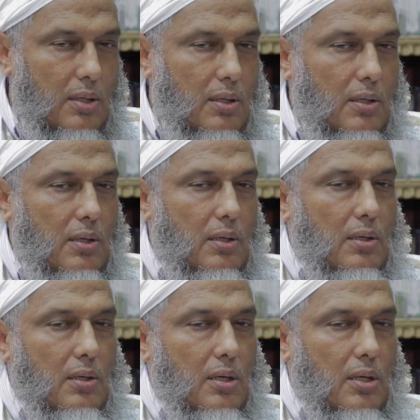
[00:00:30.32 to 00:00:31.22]
آه،
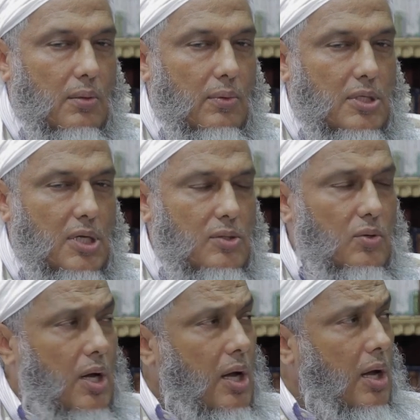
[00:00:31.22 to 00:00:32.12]

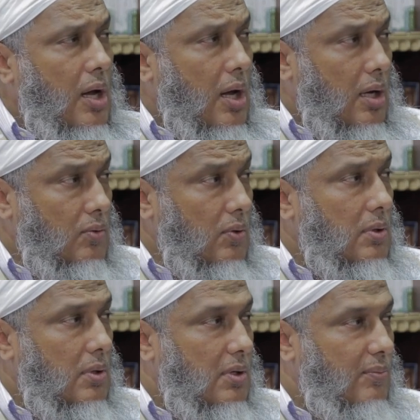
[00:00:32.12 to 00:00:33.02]
أساسها
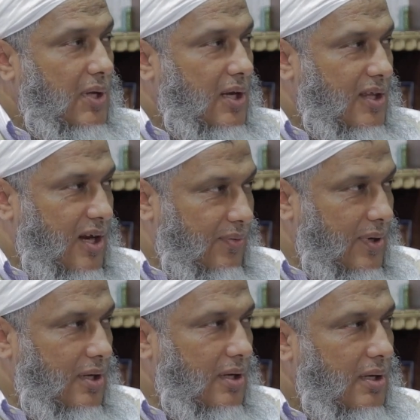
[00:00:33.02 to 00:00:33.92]
عقد بين
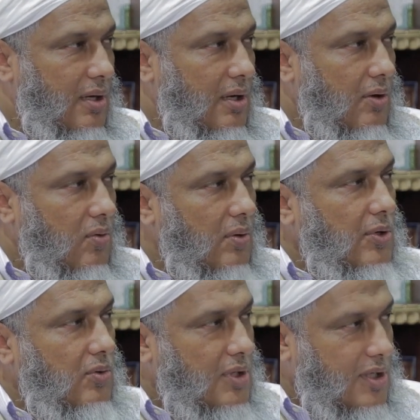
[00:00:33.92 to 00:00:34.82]
طرفين
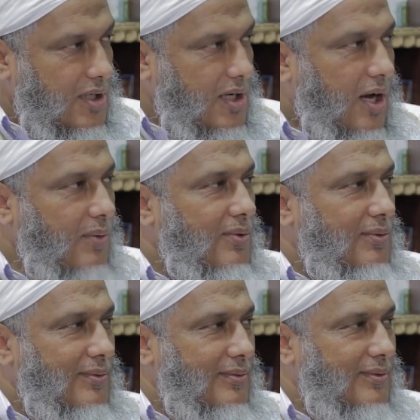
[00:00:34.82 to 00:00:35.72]
ومنه
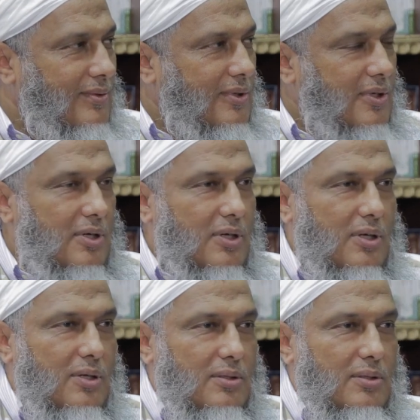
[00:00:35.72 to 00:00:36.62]
تتشعب
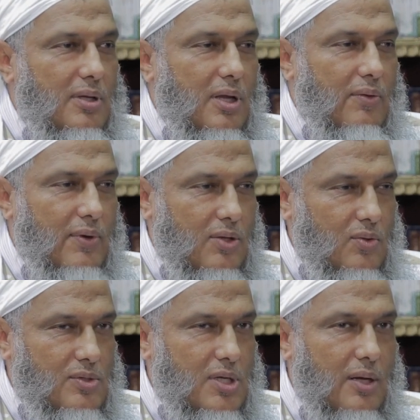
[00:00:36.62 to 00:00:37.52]
آه،
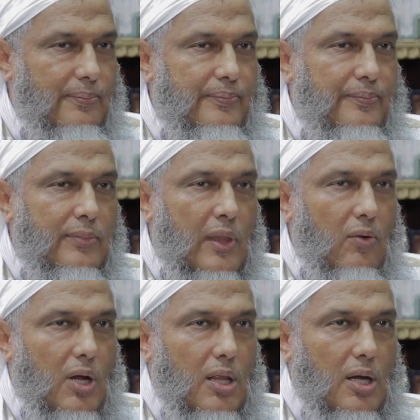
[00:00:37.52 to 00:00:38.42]
أفراد الأسرة
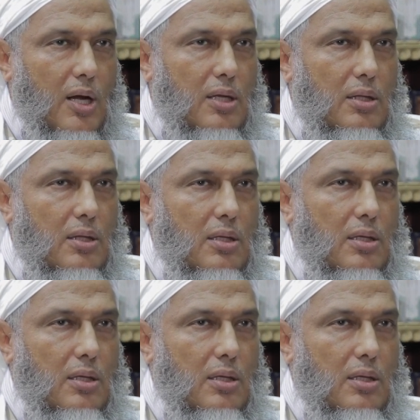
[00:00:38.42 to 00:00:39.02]
وهذا العقد